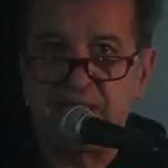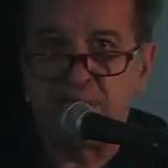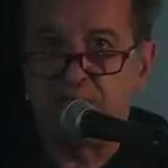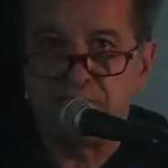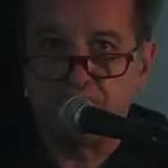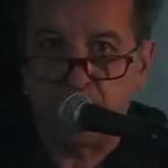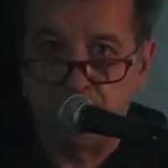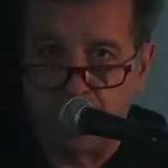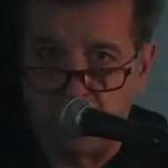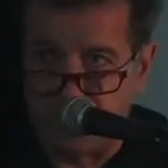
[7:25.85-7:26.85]
grado di
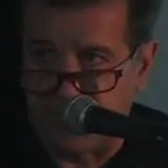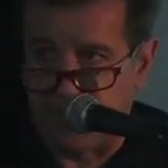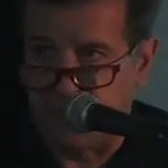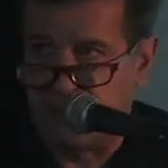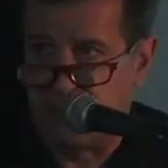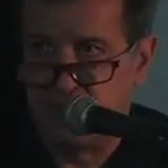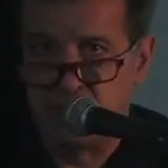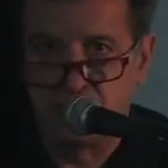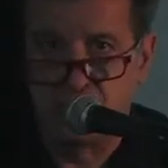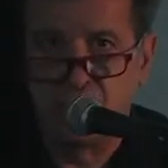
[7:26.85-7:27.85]
riproporre
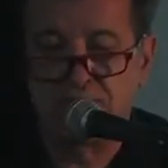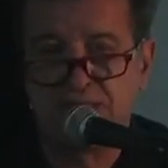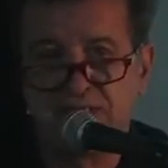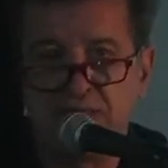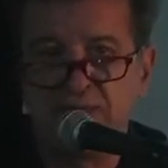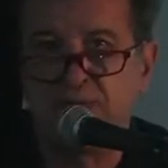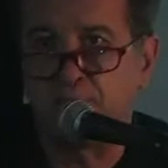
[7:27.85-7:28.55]
un sistema di